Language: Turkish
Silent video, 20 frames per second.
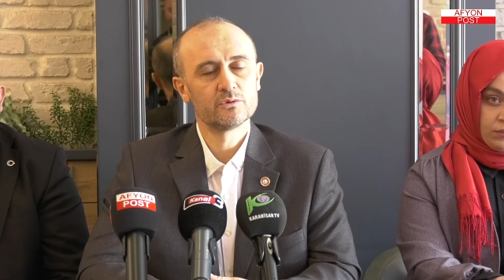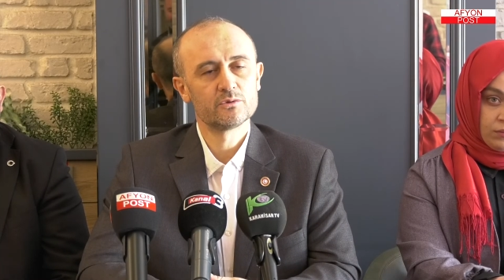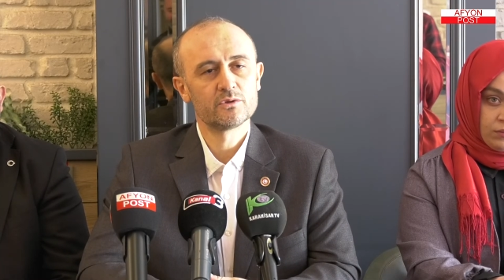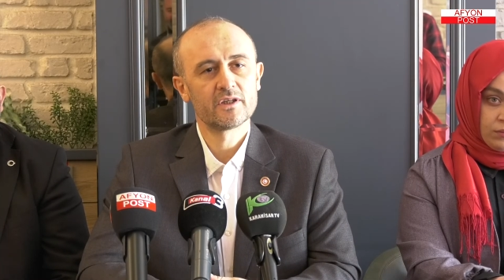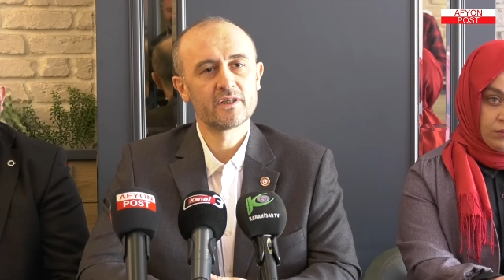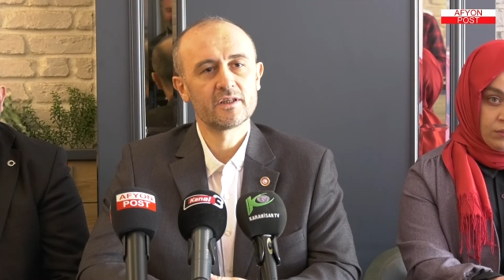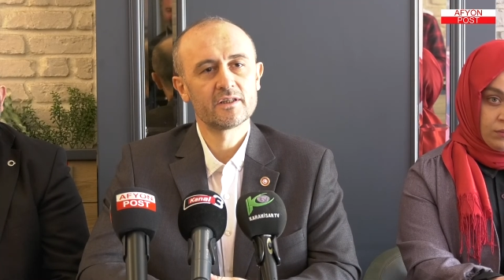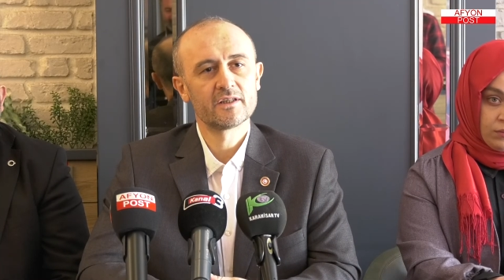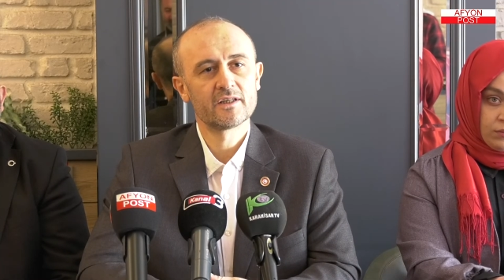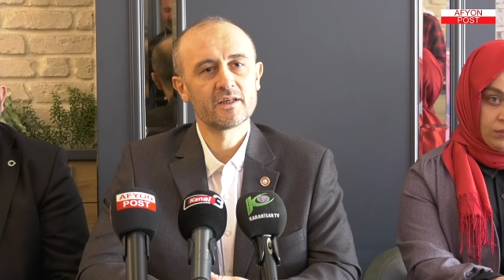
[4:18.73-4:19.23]

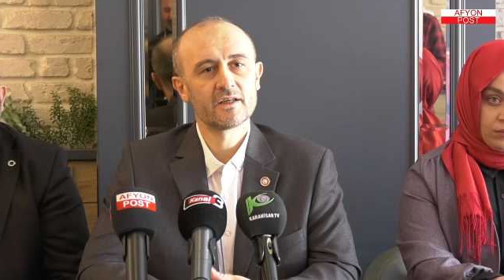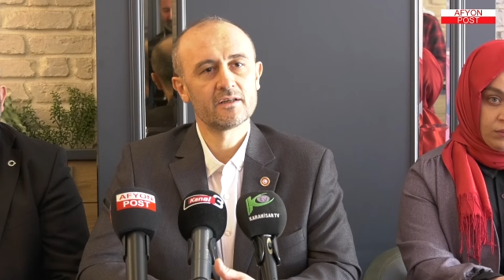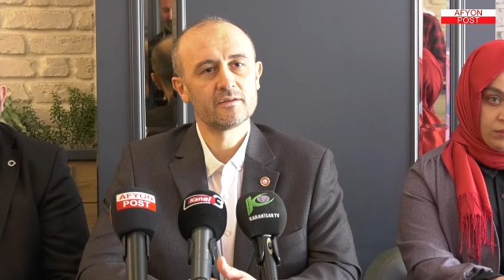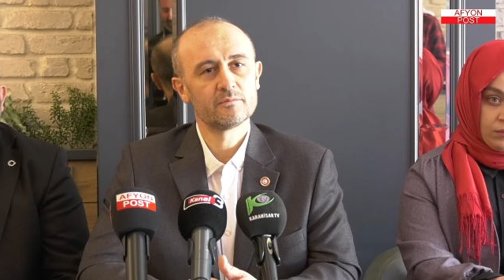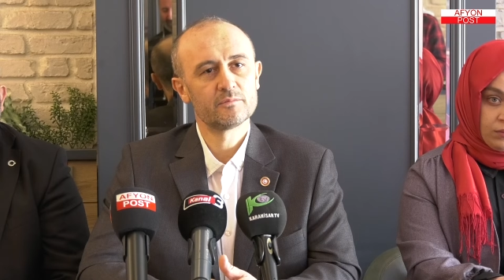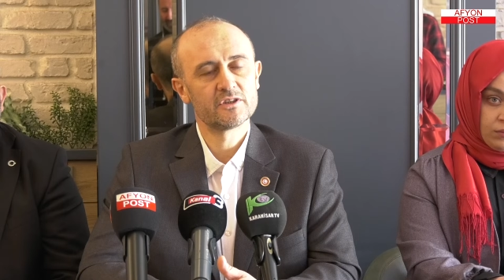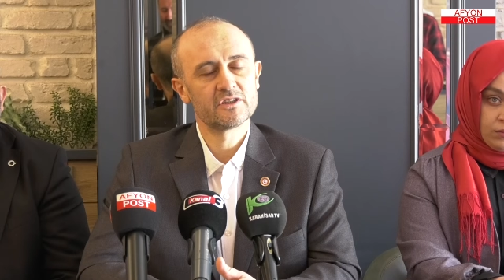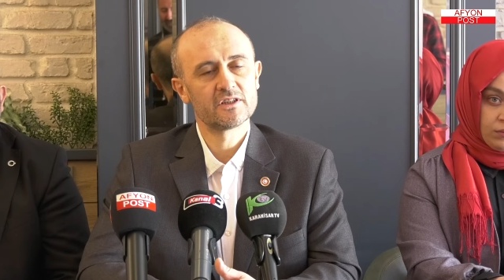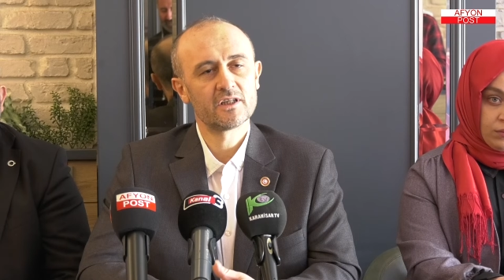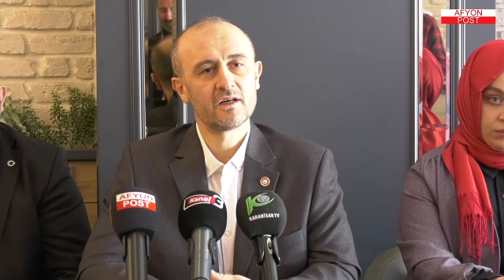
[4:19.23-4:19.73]
üzerinde
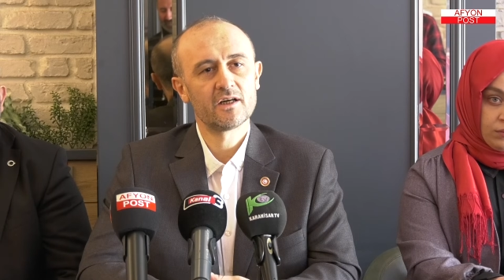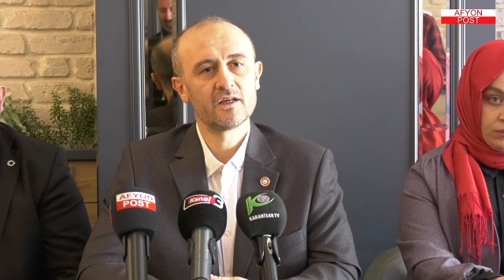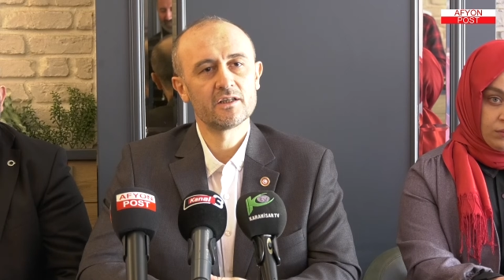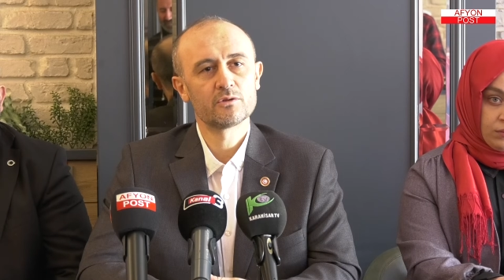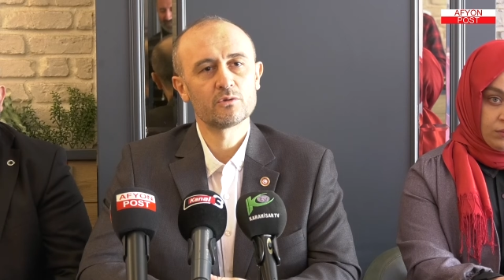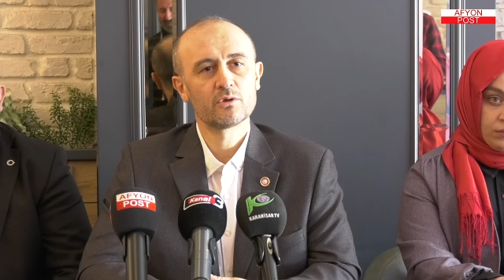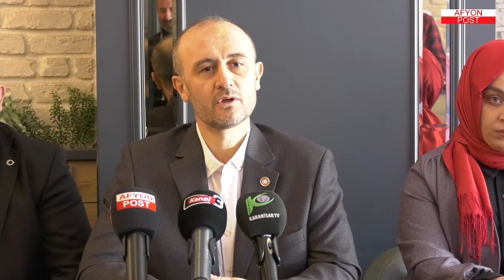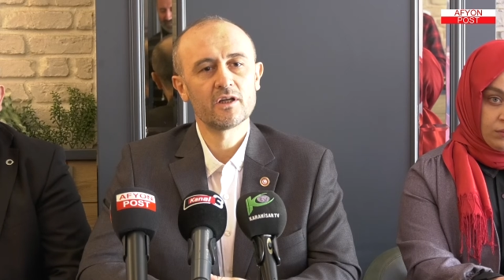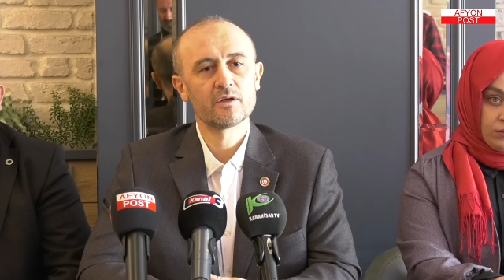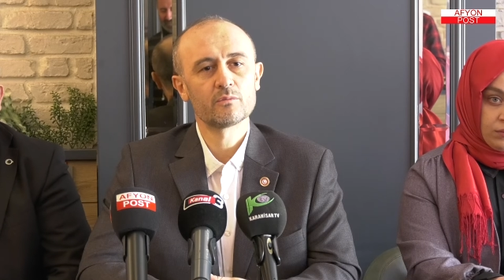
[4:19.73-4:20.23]
bize
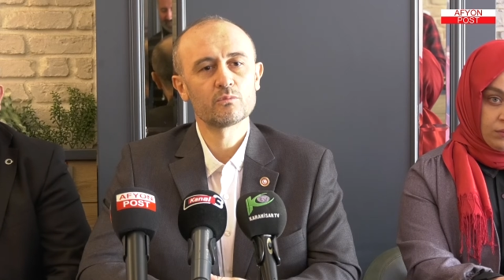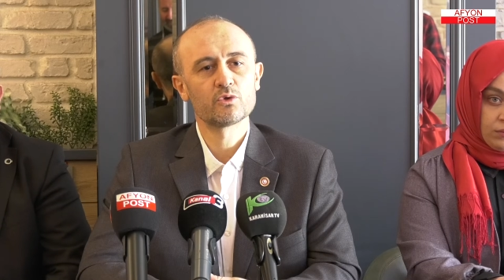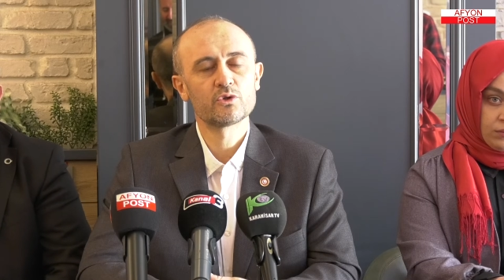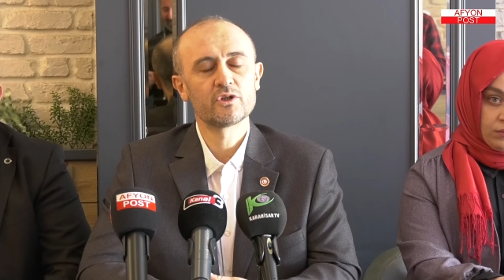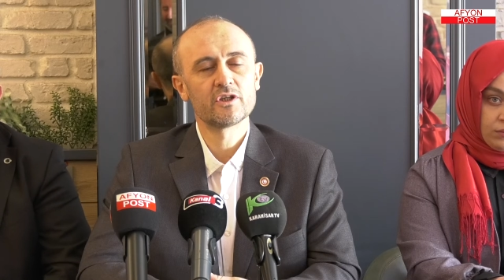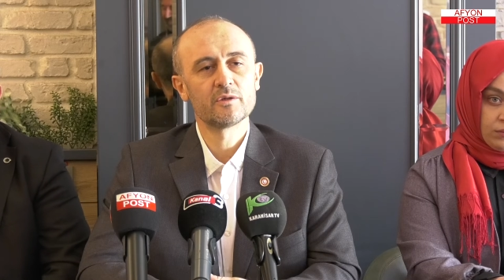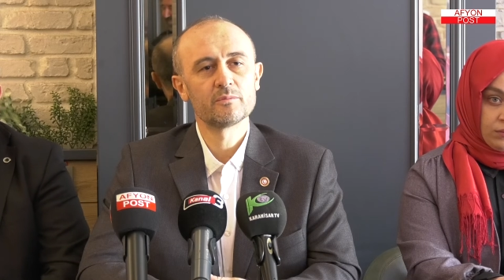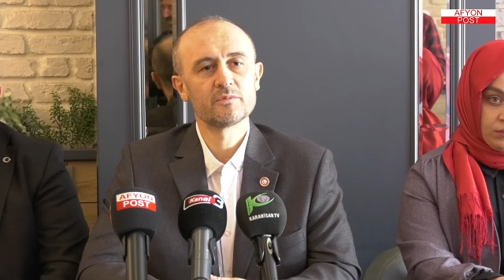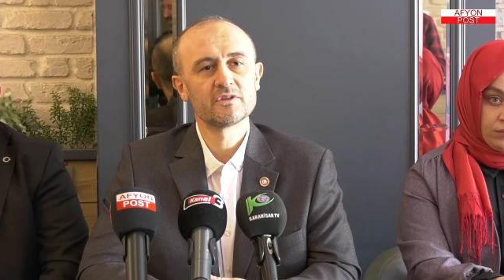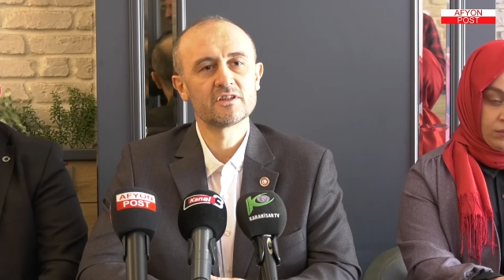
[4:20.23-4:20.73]
ait olan
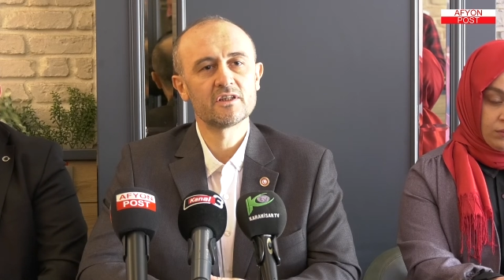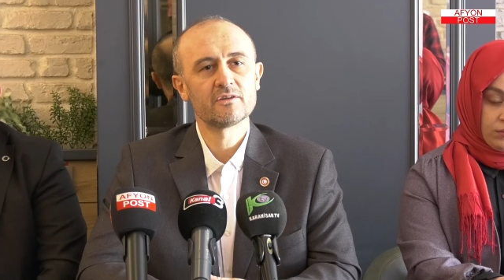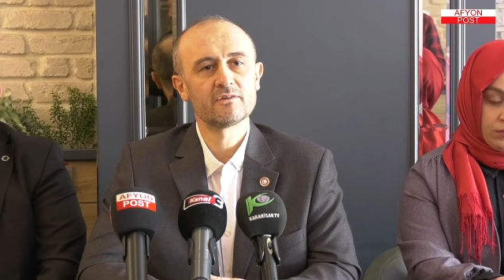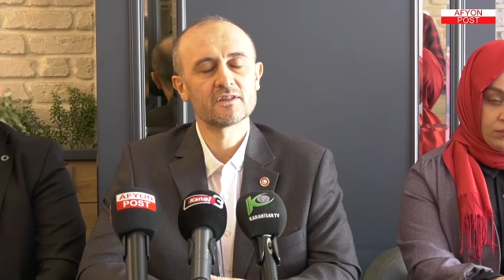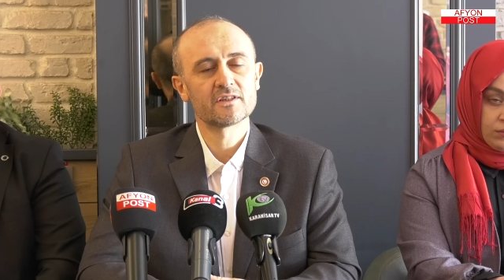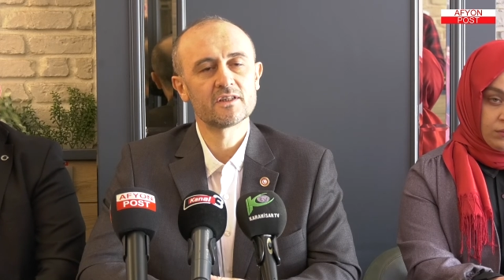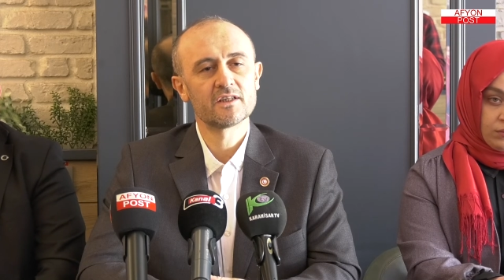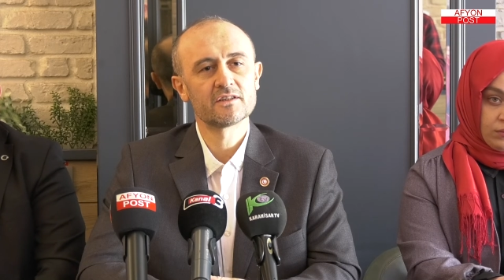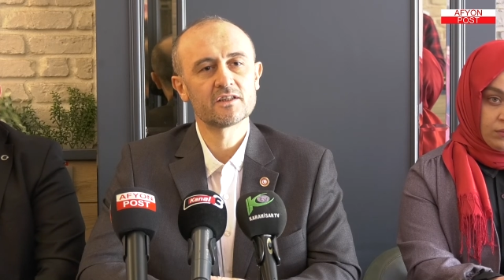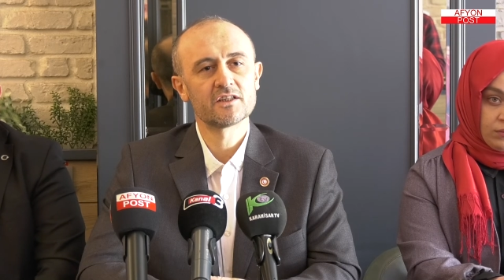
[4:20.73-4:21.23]
butiğimizde
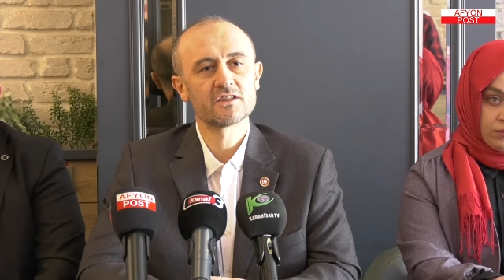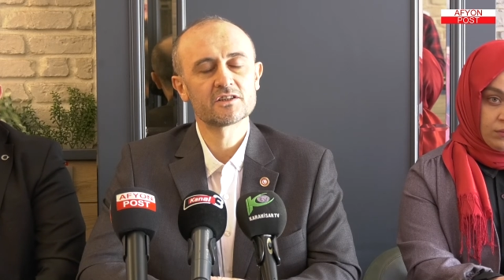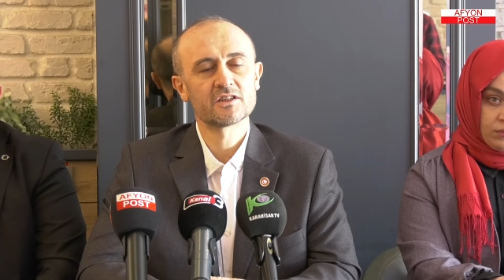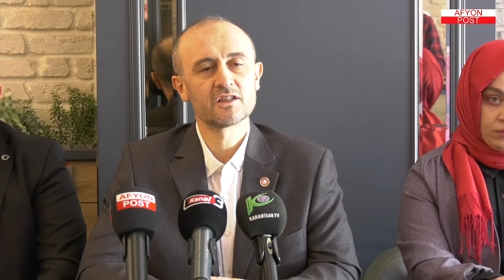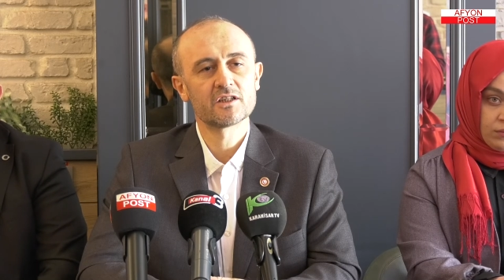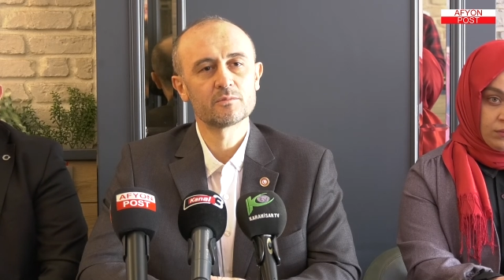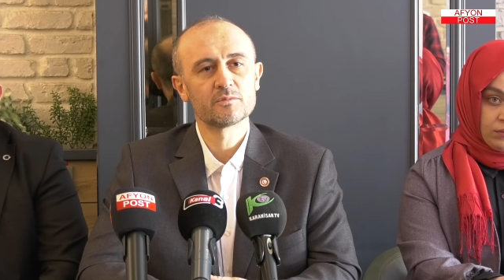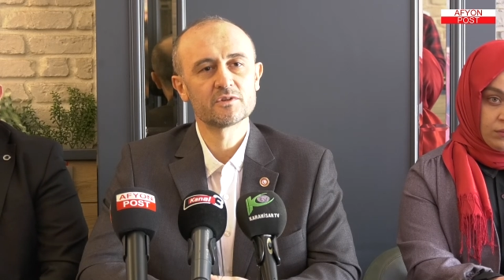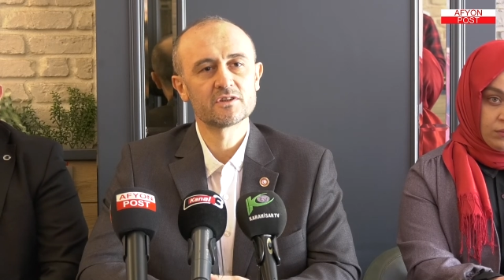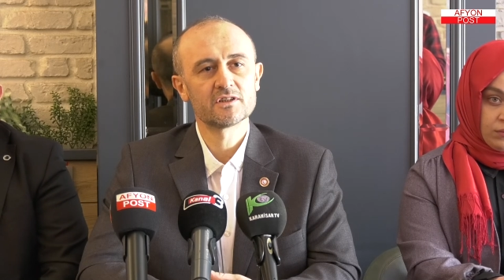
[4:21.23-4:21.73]

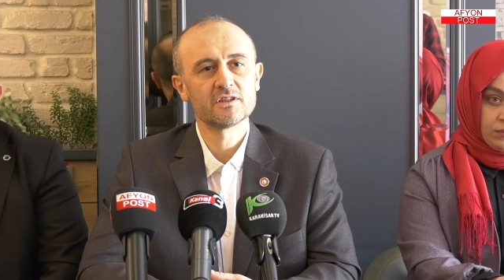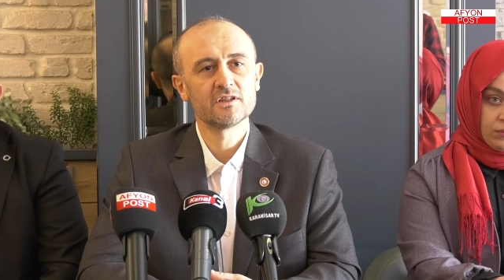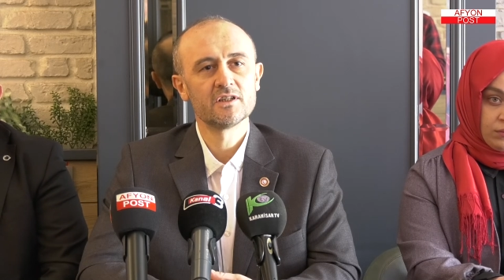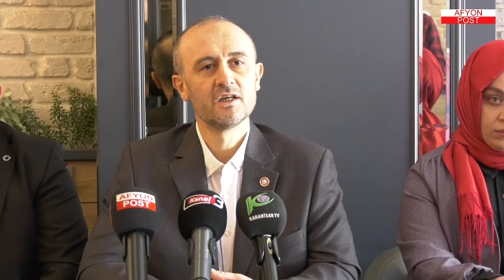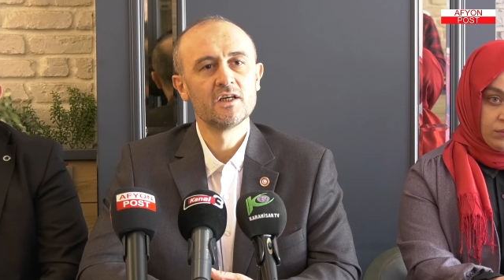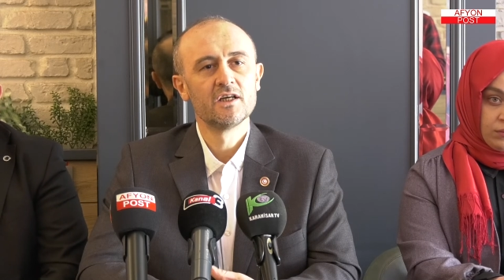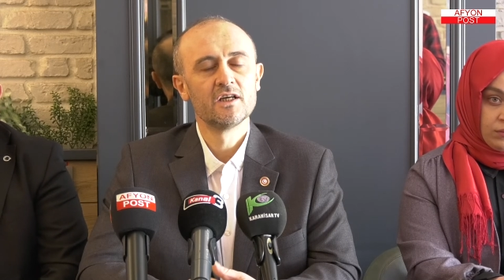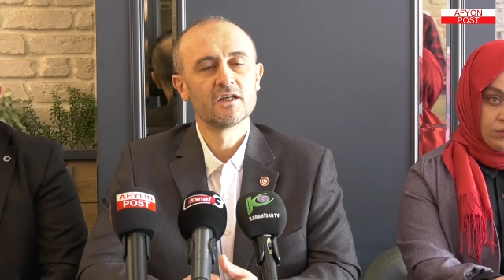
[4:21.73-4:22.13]
vatandaşlarımızı